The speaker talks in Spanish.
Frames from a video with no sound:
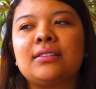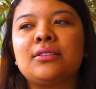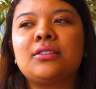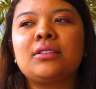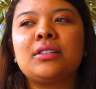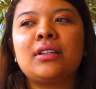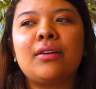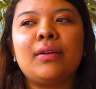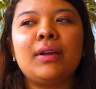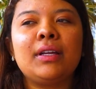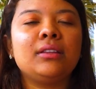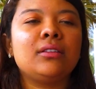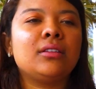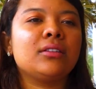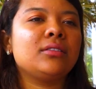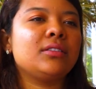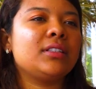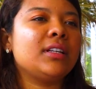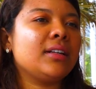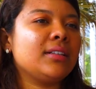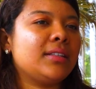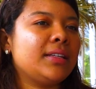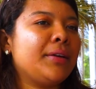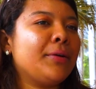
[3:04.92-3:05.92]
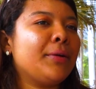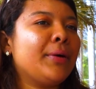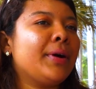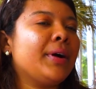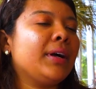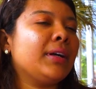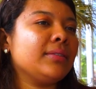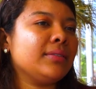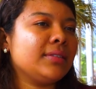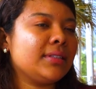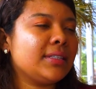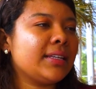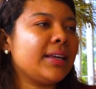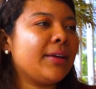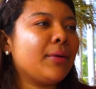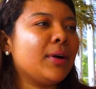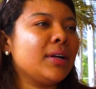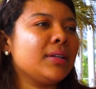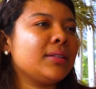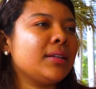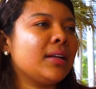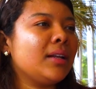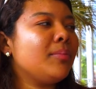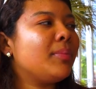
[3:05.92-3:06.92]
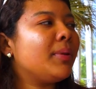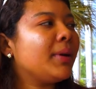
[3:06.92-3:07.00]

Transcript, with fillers: esos eventos ya se va se basa el